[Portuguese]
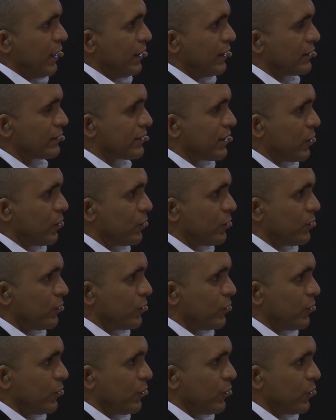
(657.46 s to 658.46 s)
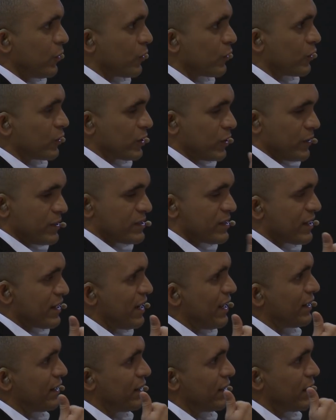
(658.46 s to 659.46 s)
Então, então esse
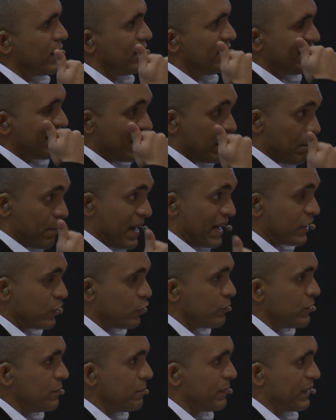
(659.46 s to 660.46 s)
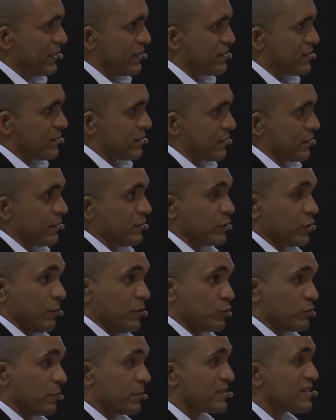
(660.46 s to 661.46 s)
cara, ele trabalha numa empresa, é
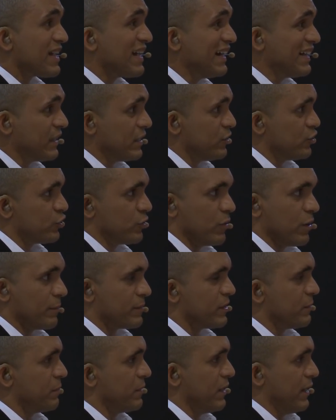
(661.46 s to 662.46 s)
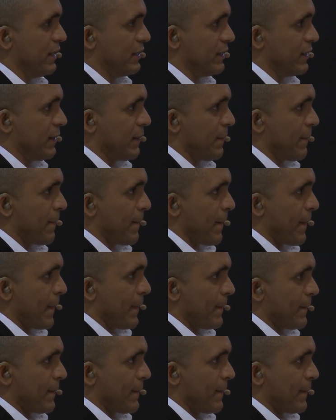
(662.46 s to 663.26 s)
geralmente uma empresa grande, não é uma empresa pequena. Isso.